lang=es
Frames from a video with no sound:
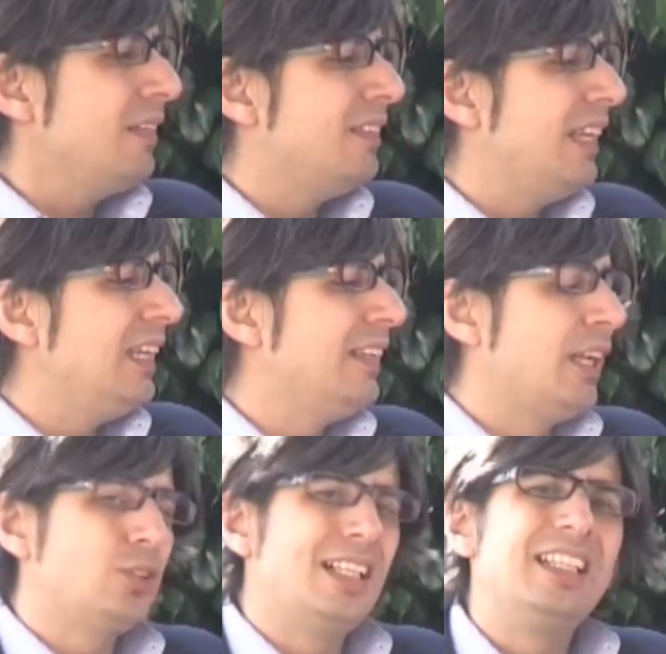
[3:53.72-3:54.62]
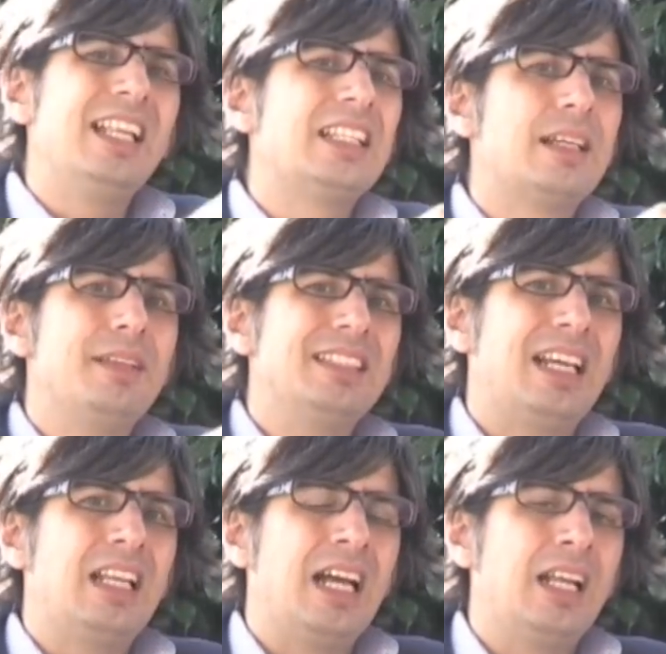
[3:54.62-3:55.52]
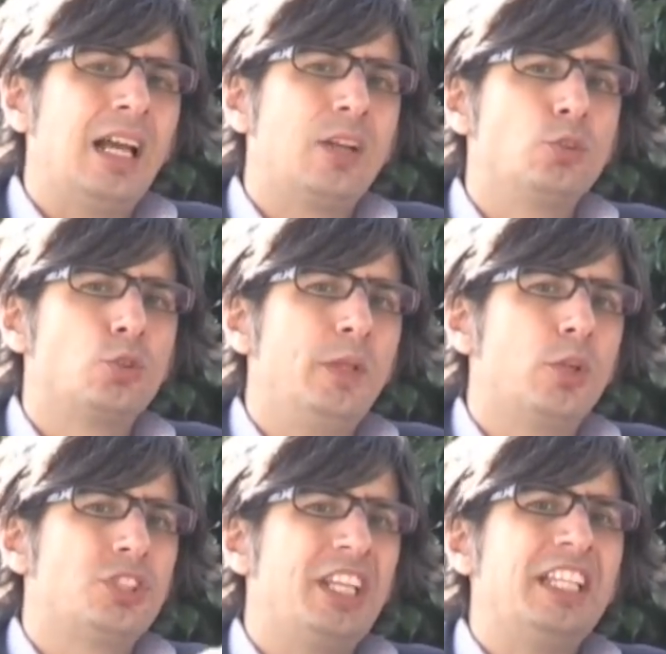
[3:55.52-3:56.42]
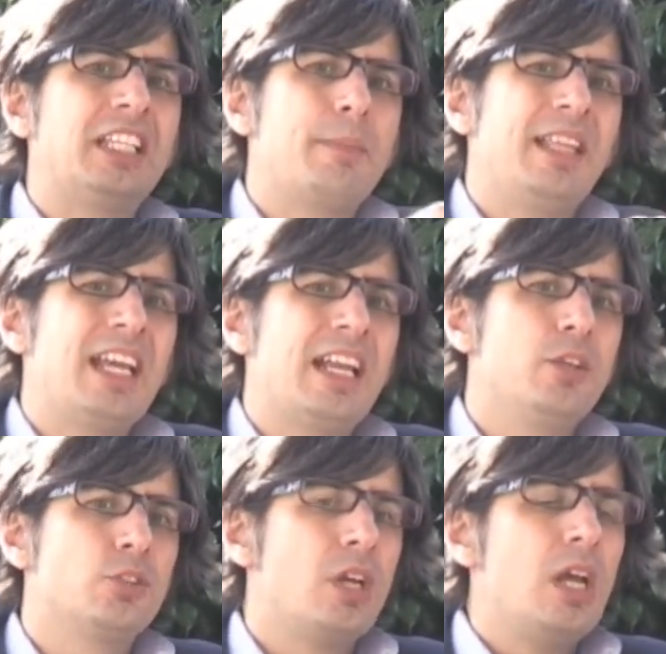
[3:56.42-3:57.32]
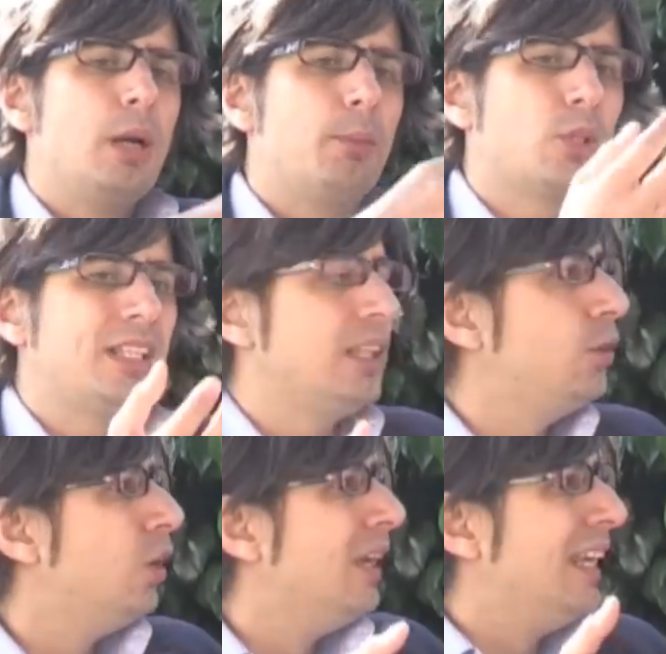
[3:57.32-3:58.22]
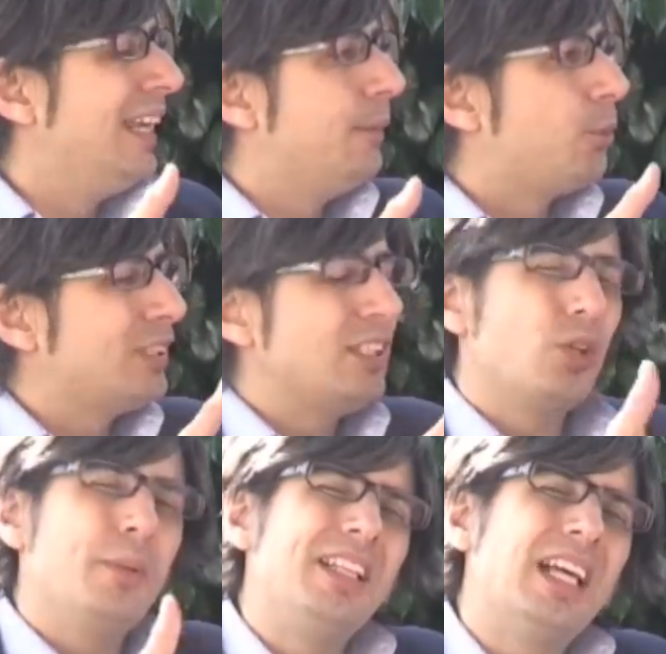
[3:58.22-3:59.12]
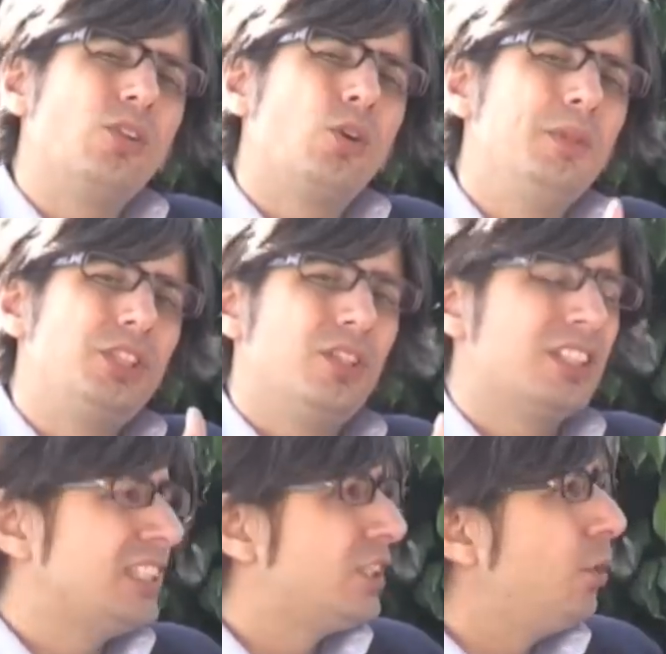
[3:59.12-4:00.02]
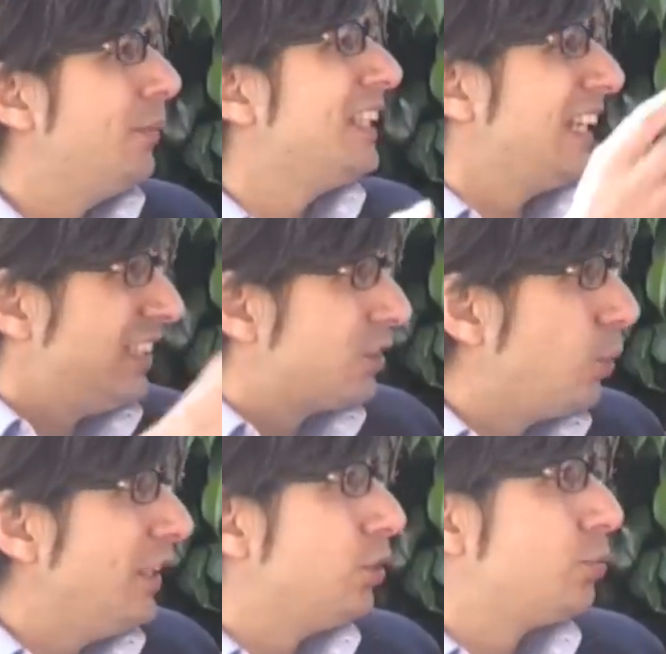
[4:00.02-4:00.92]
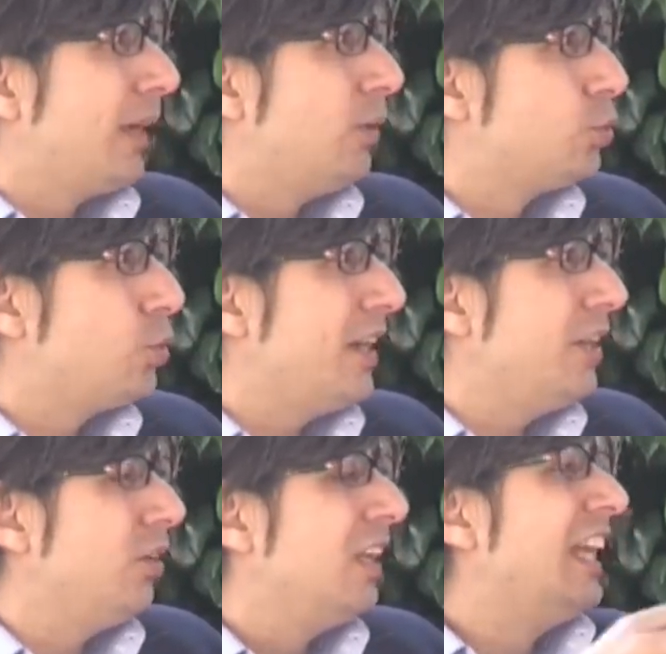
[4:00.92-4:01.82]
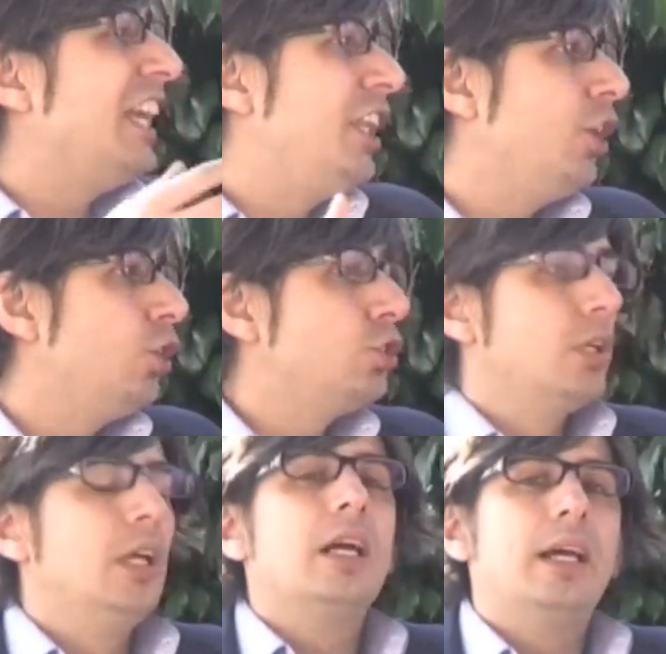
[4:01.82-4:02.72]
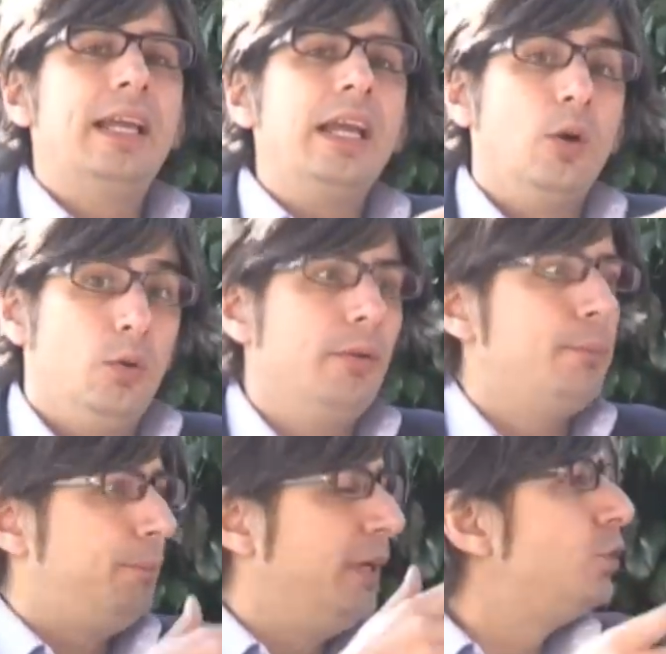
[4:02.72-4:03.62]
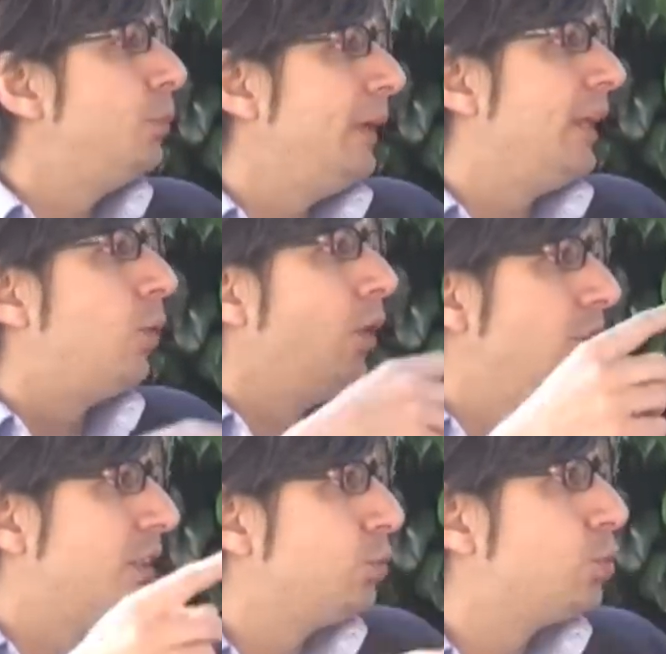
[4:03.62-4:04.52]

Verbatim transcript: del, hotel directamente al, consumidor sin intermediarios, por tanto, eh, por tanto evitando comisiones que se convierten en descuentos para el usuario y dos, eh, peer-to-peer, juego entre